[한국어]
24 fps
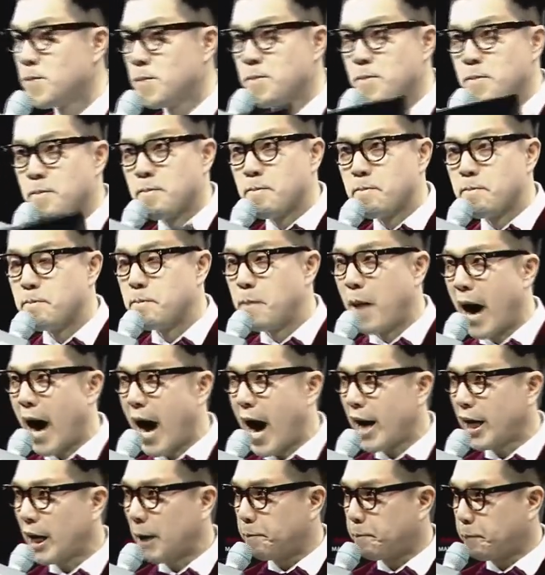네. 어떤 힘이
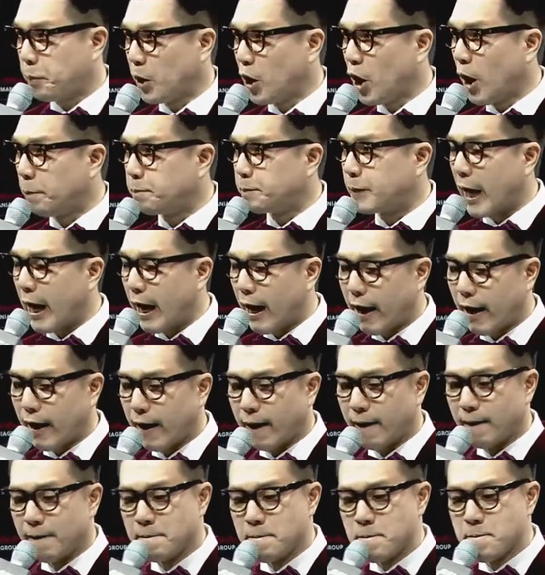작용할지
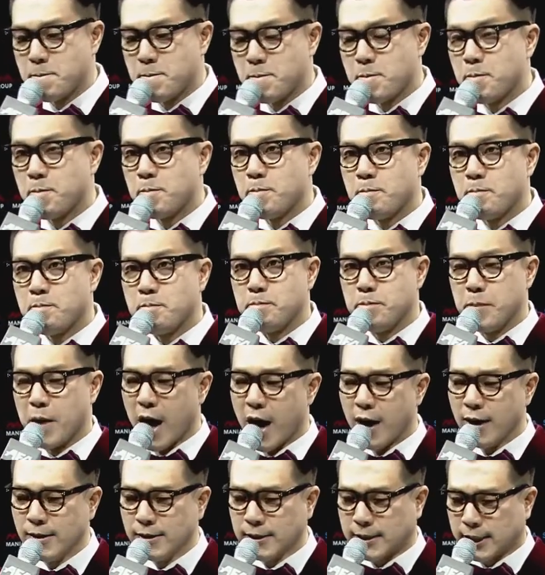모릅니다. 예.
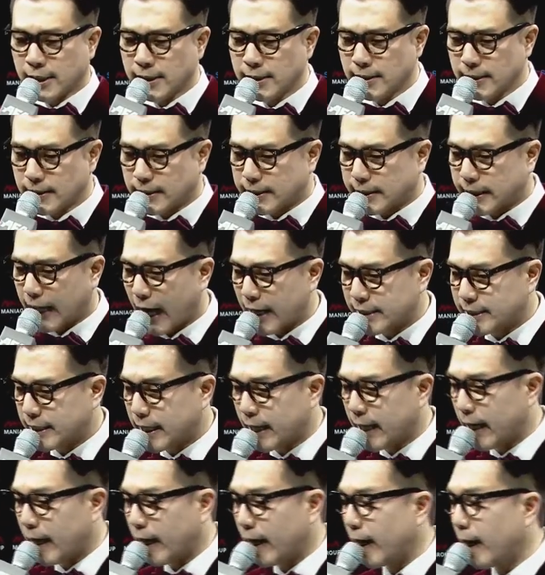
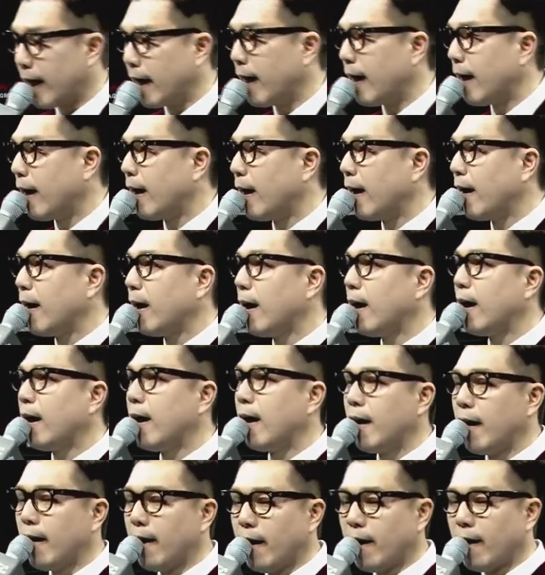명승사실 현장에서 이런 거
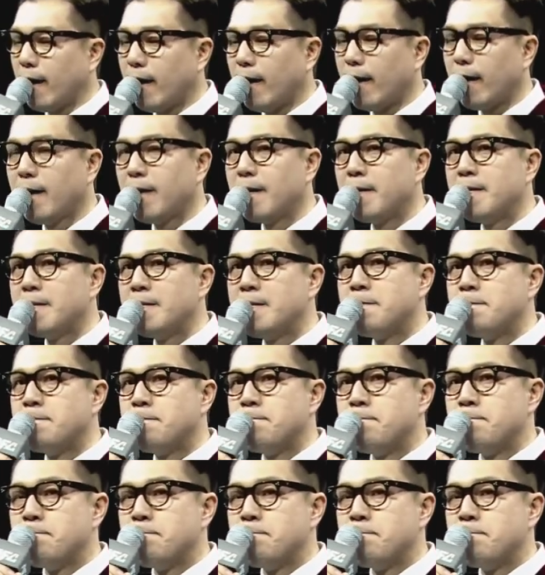보게 되면 저렇게